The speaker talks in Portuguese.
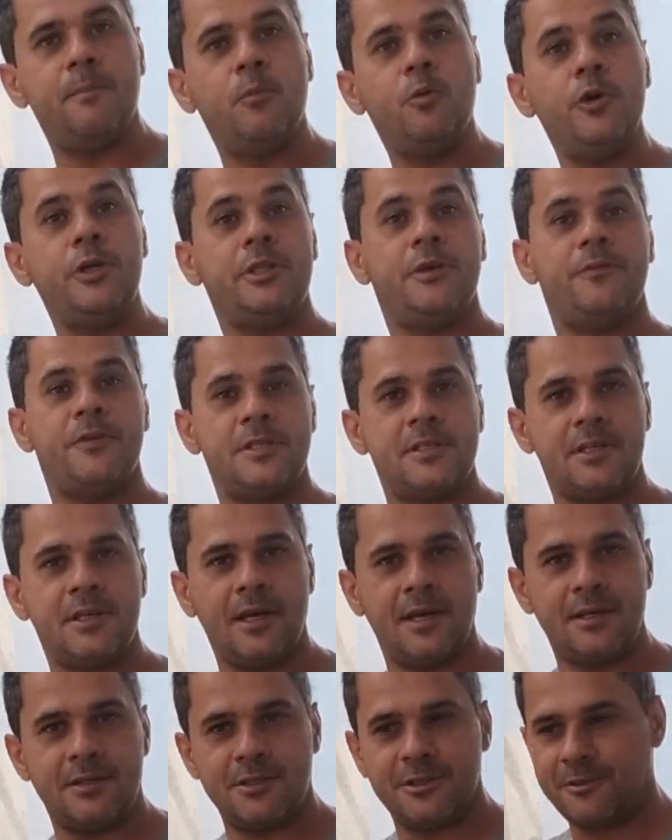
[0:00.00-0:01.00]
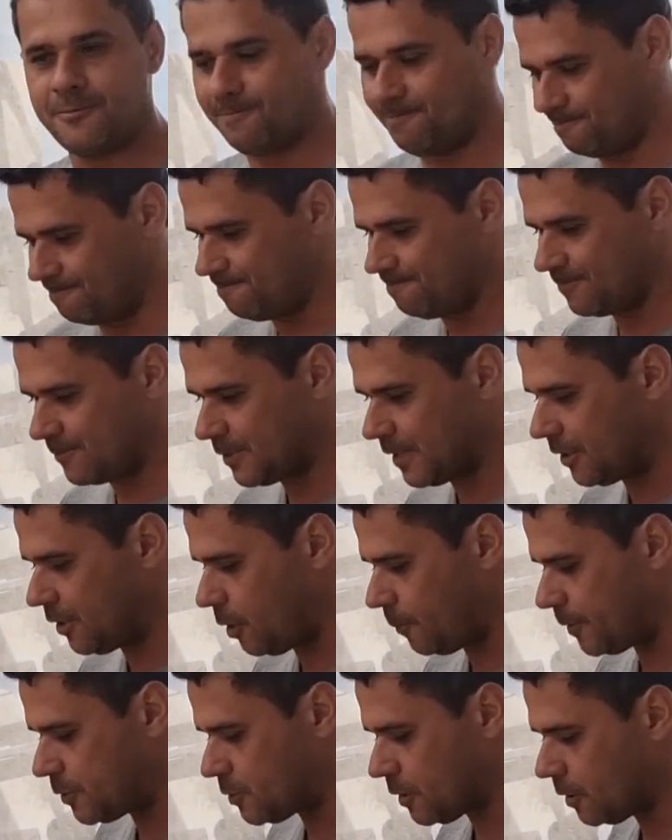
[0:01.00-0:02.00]
muito eficiente.
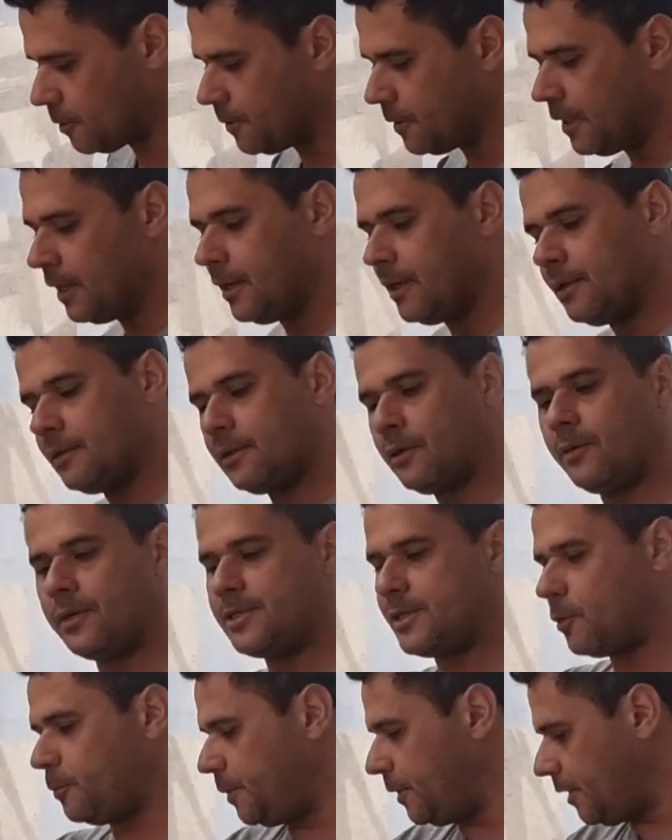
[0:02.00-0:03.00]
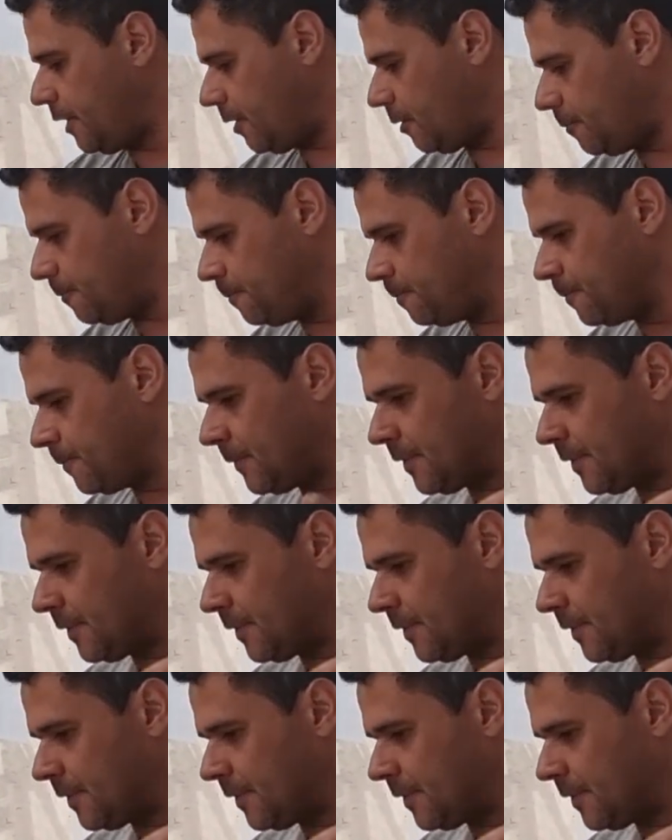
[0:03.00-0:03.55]
Entendeu, pessoal? Então esse é o pneu.